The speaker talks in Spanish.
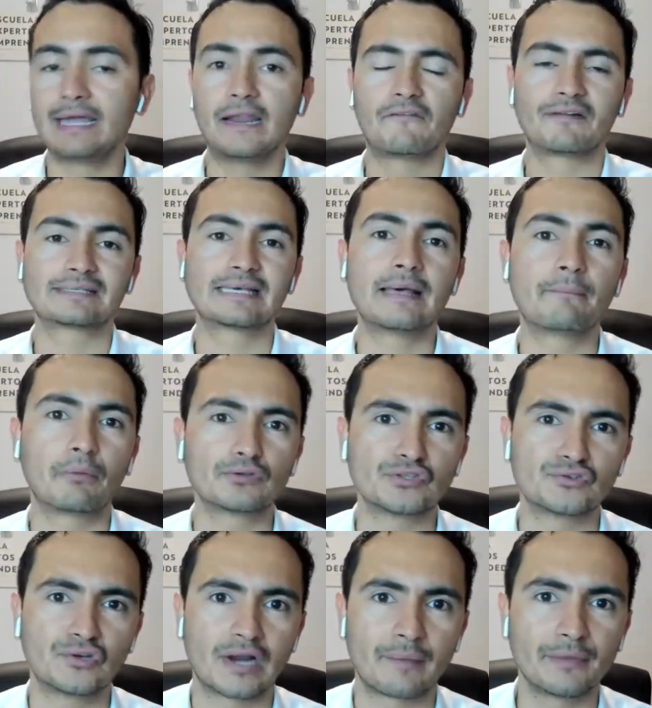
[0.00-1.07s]
En la fase de
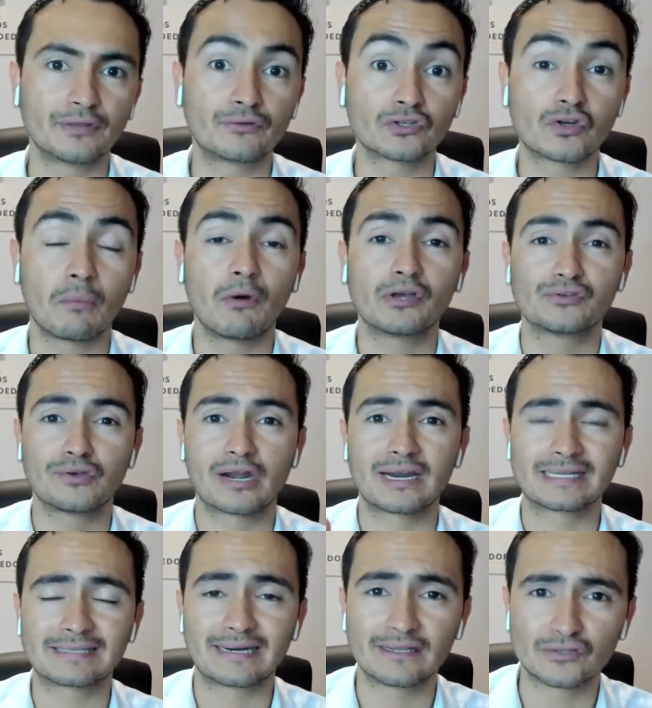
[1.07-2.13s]
posicionamiento es cómo
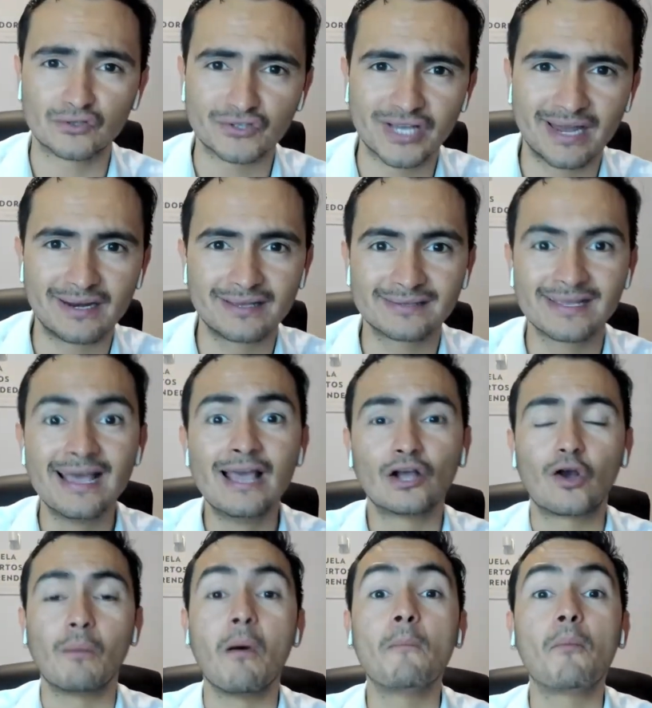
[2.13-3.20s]
gestionar las redes sociales,
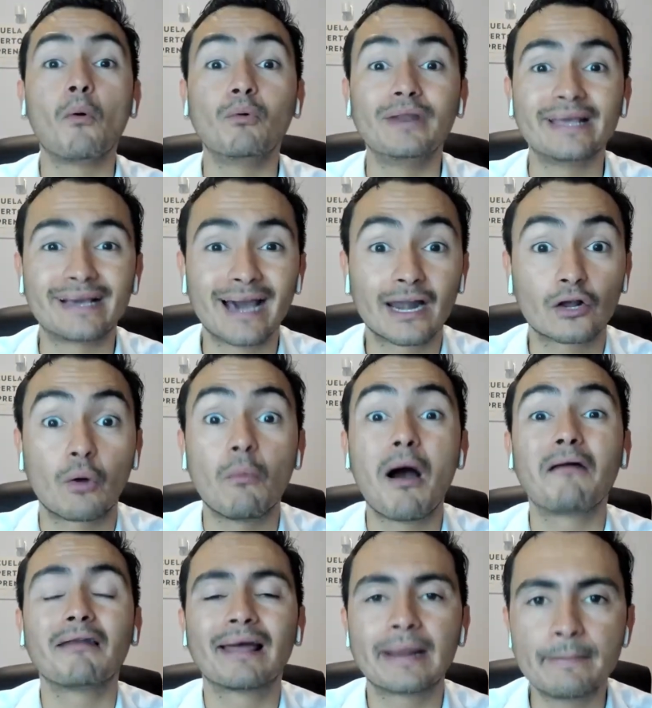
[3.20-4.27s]
cómo publicar,
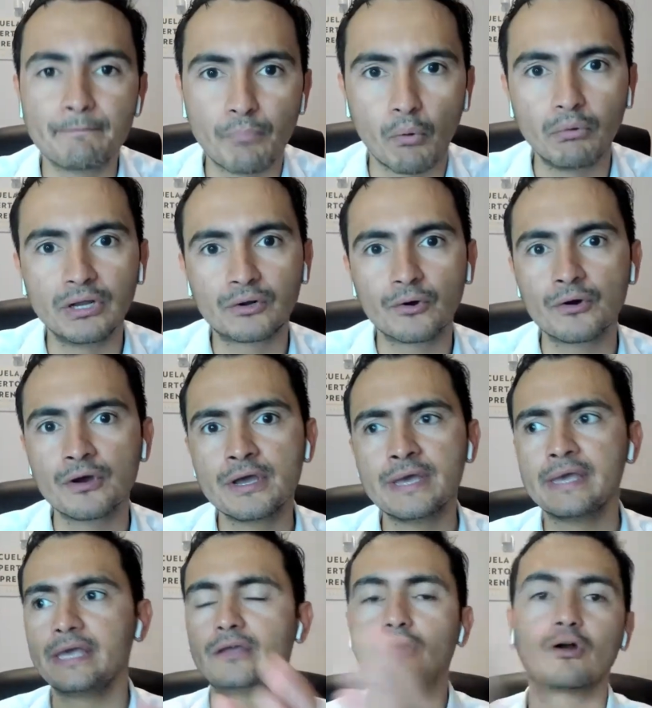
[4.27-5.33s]
cómo hablar en público.
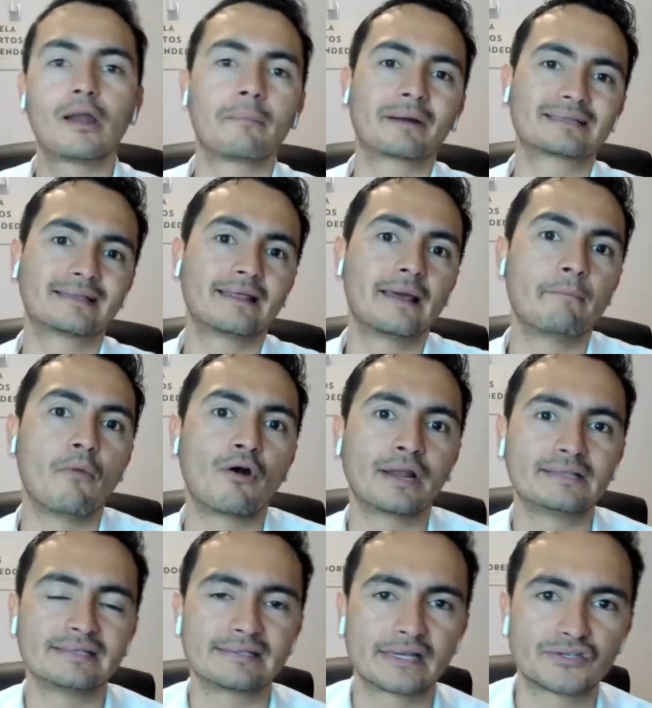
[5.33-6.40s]
Y luego la parte de
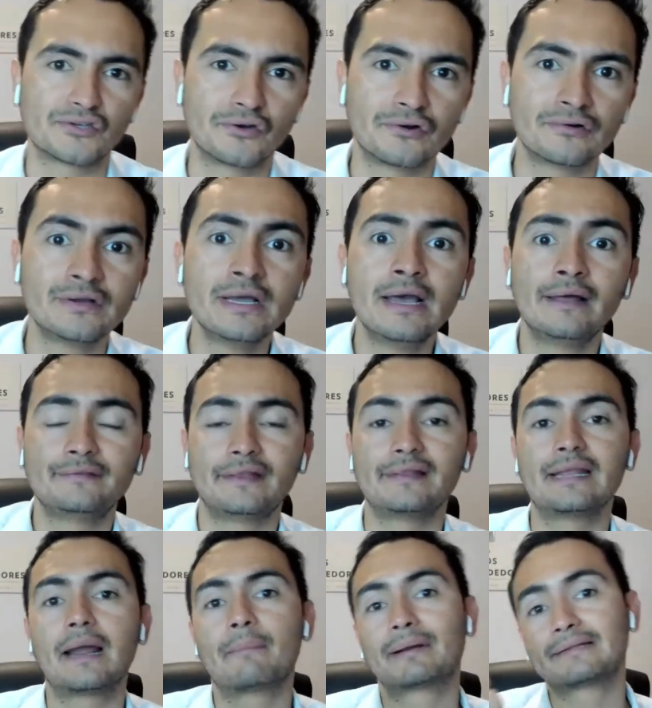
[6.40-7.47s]
monetización
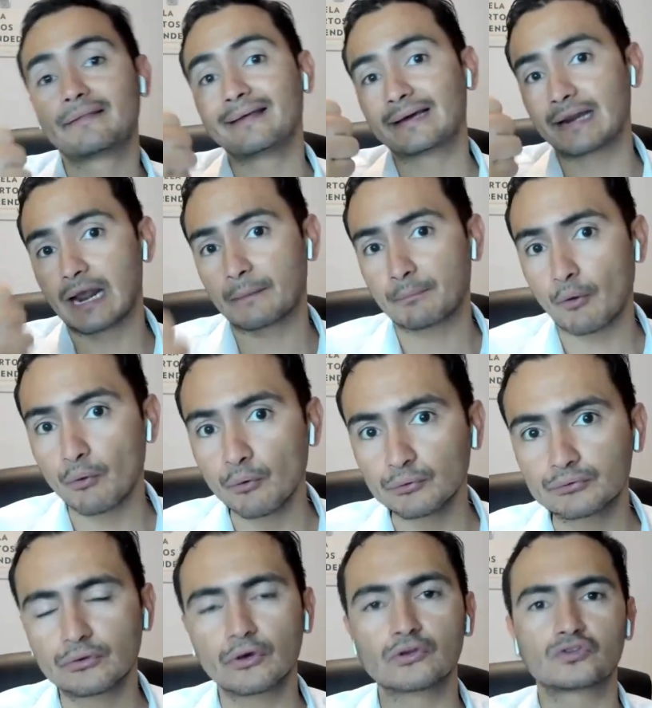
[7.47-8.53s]
tiene la parte de crear
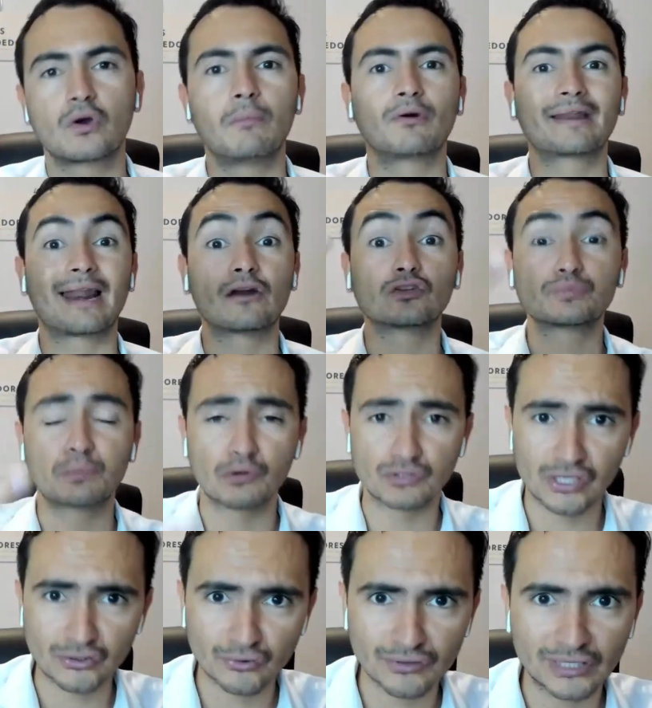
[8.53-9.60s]
productos, cómo crear los
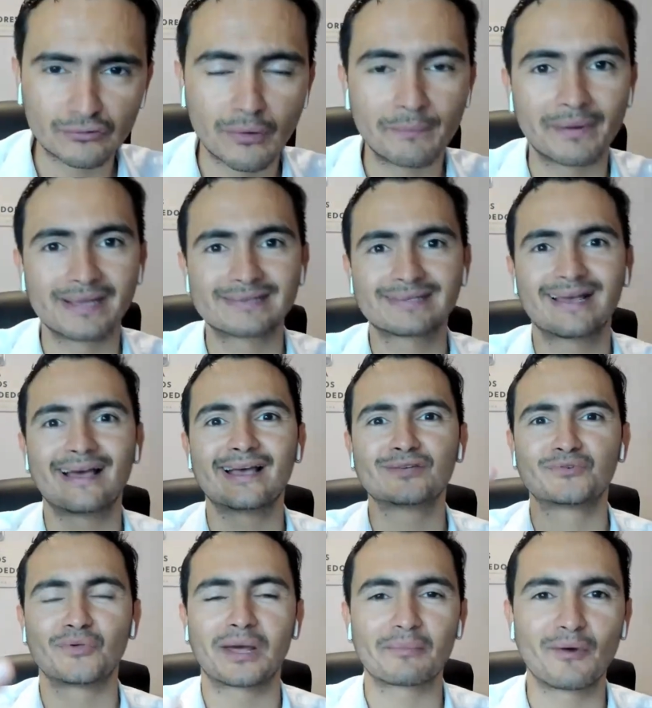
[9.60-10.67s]
procesos de tu empresa,
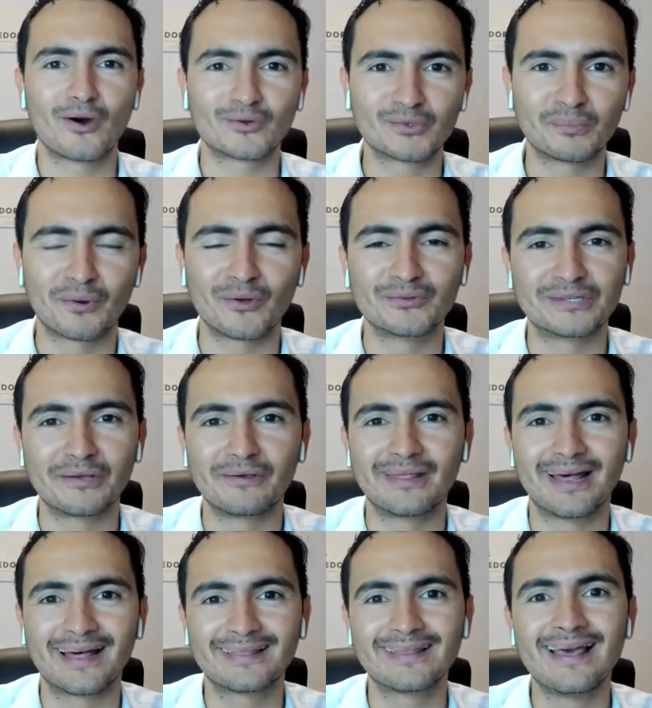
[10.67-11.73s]
gestionar mejor tu
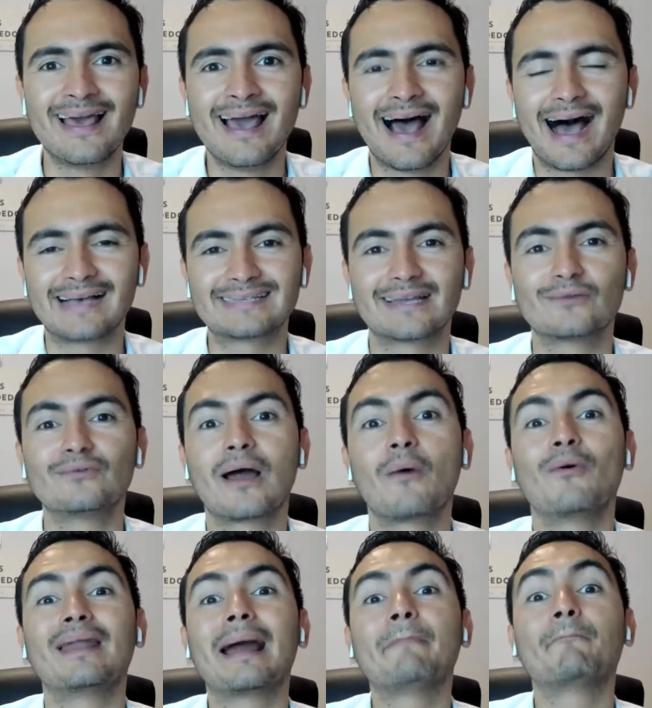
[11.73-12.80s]
productividad, hacer
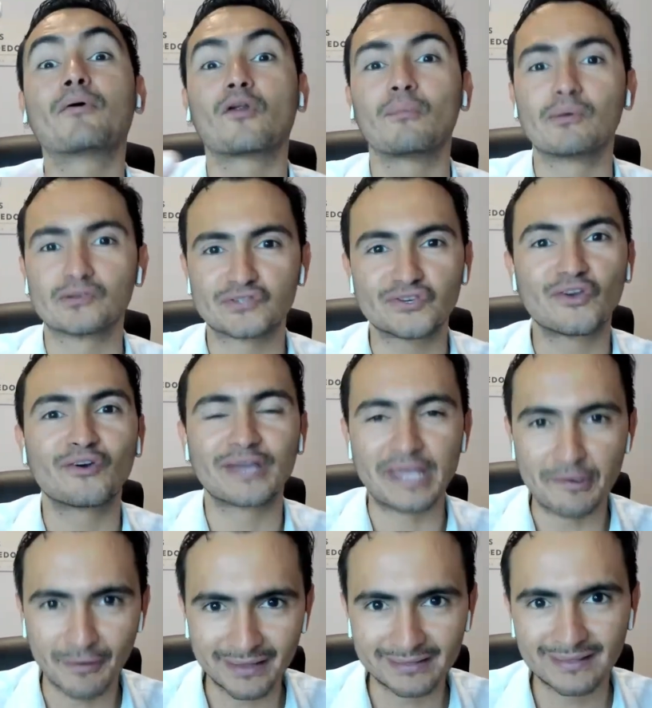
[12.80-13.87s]
una buena
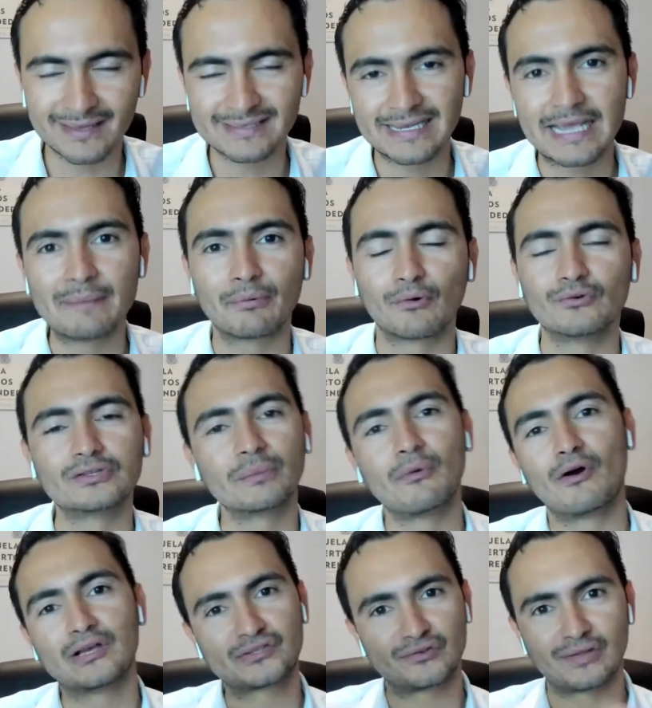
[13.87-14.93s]
promoción y ventas y por
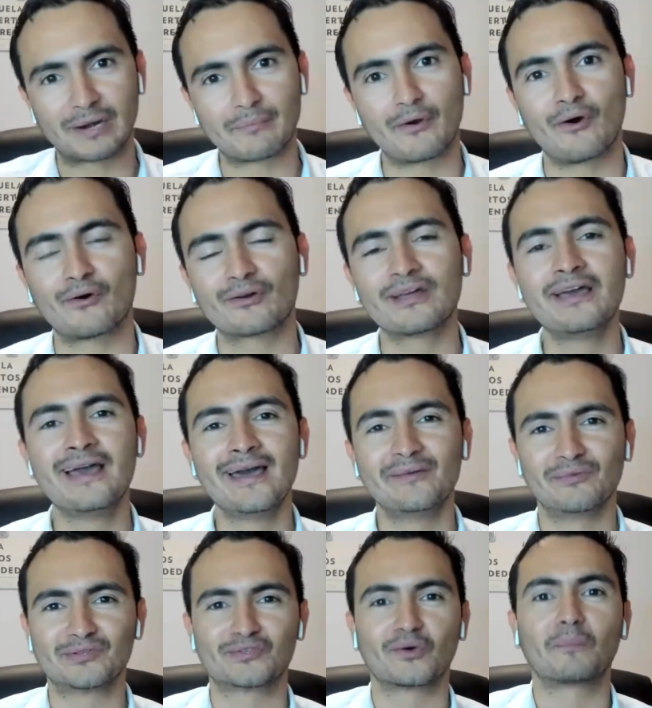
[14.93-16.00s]
último gestionar mejor
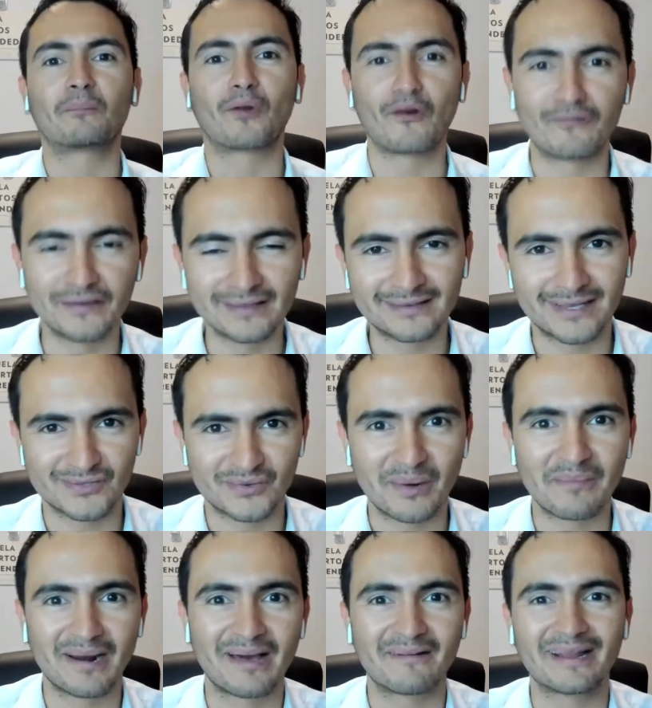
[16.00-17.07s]
nuestro profit, que
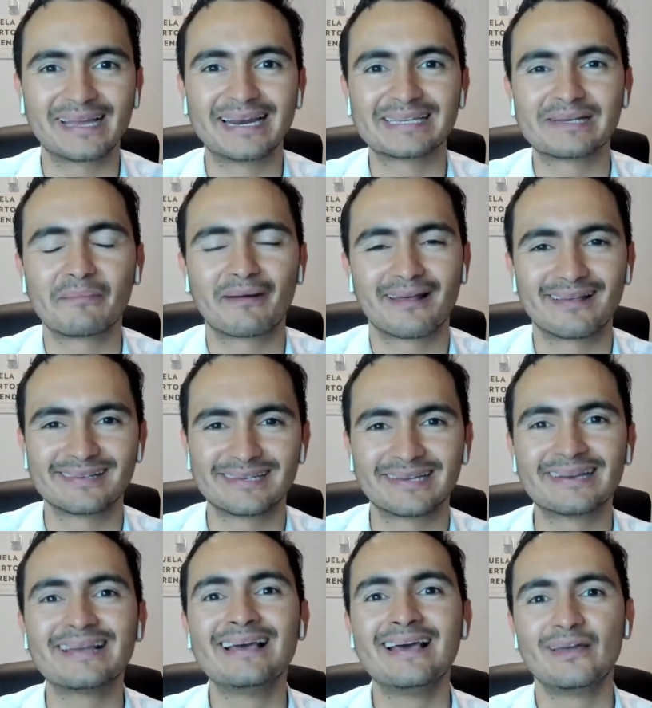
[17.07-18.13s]
es una palabra inglesa para
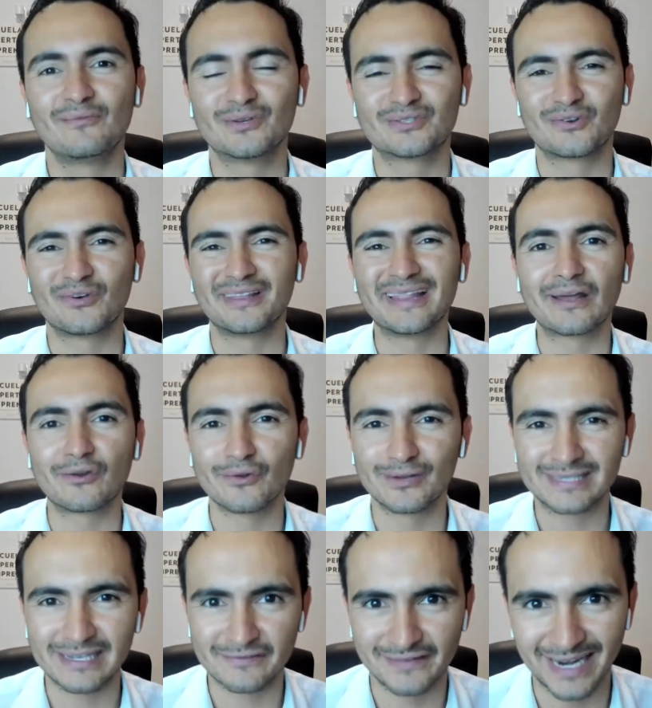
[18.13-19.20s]
decir nuestro
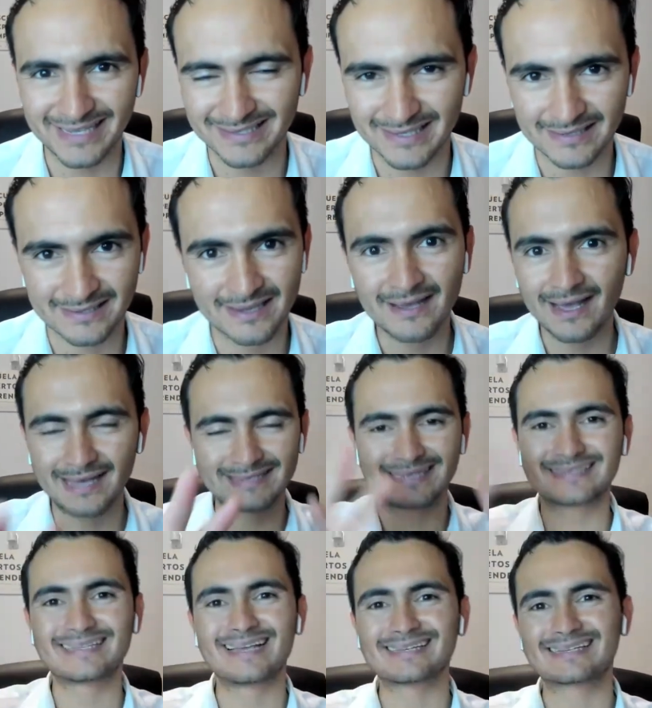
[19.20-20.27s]
dinero, nuestras finanzas.
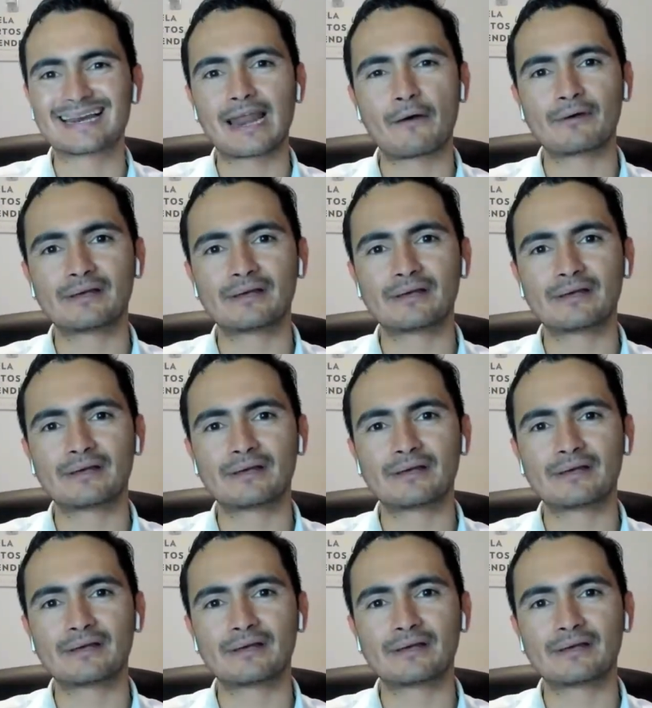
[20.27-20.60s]
Esas 10